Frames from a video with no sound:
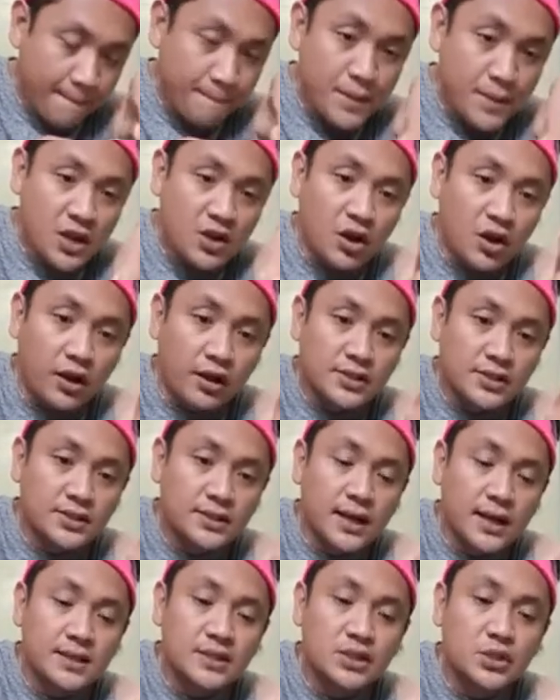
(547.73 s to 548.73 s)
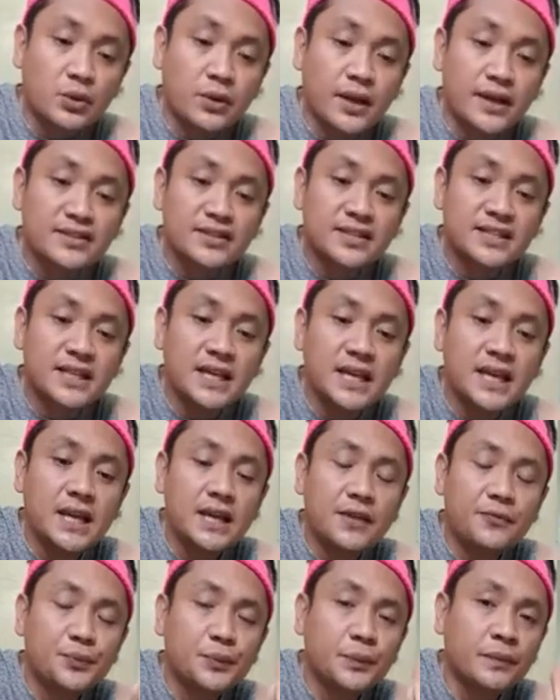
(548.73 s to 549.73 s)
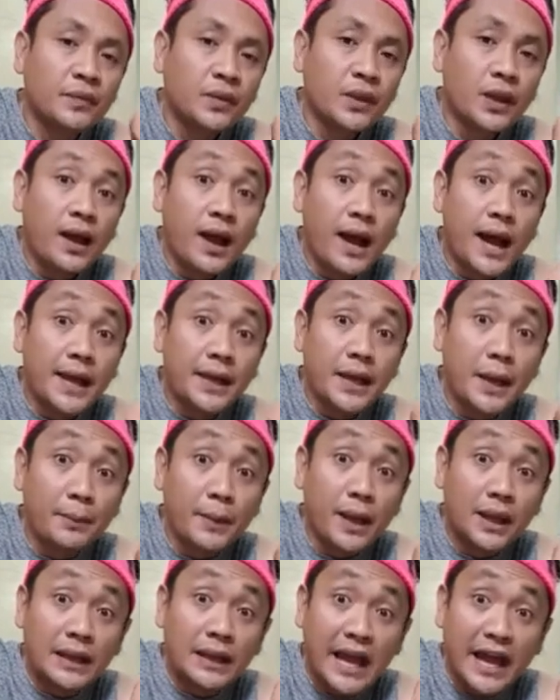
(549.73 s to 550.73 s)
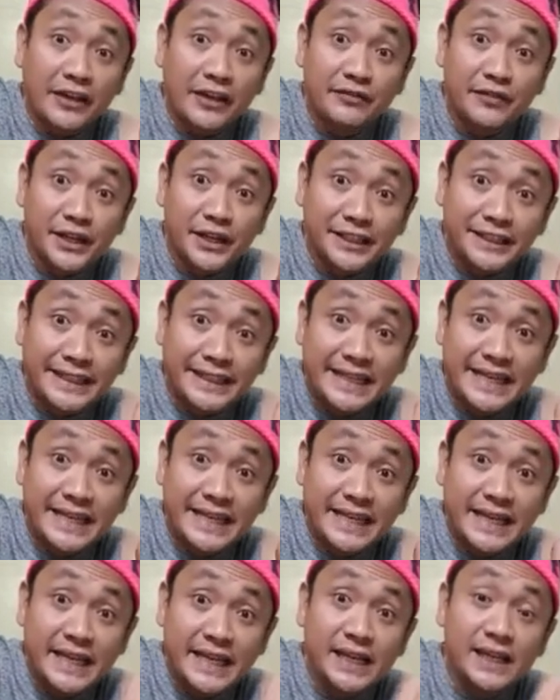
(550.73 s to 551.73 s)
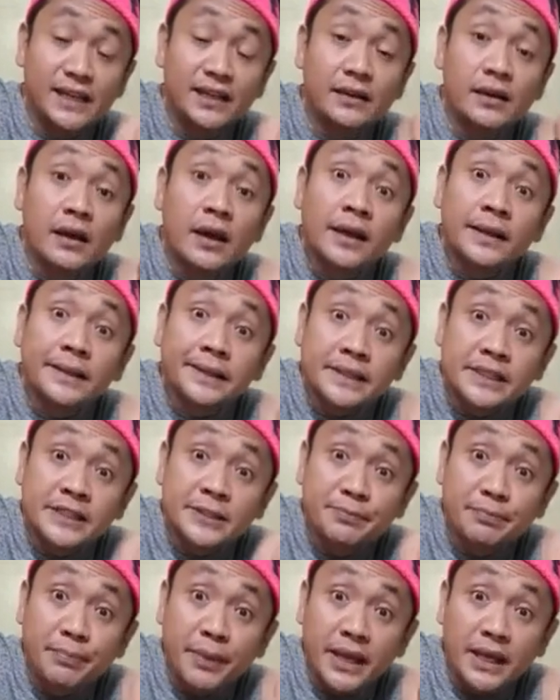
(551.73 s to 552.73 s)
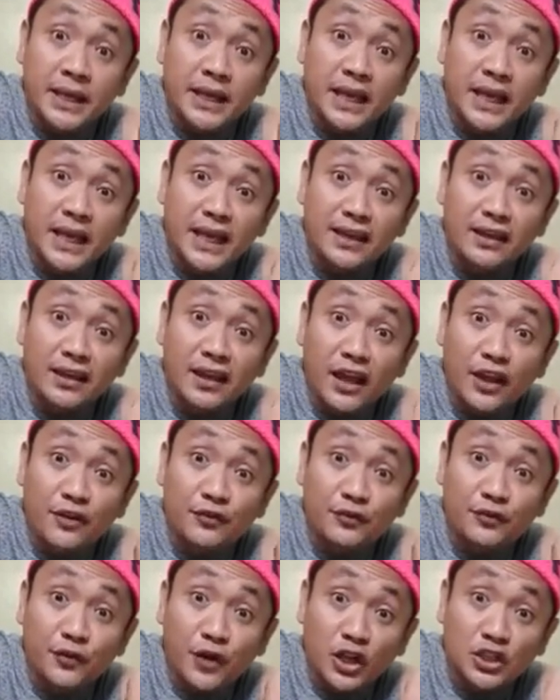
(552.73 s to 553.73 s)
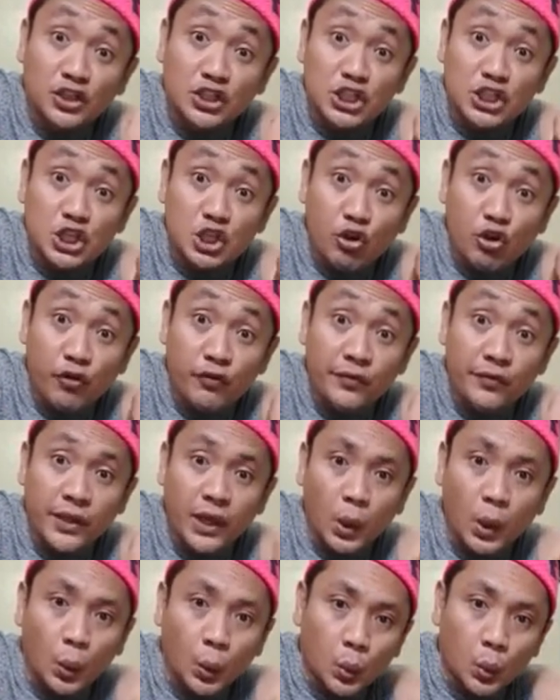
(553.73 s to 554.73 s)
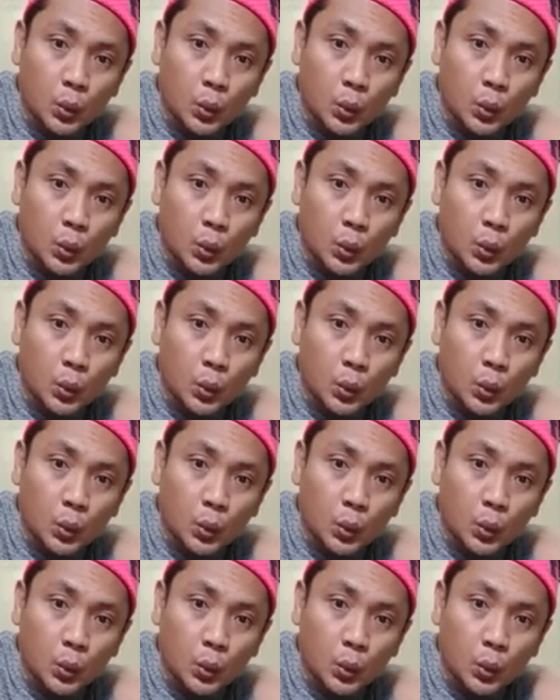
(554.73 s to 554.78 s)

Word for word: because as you can see, I am alive and kicking, speaking in front of you.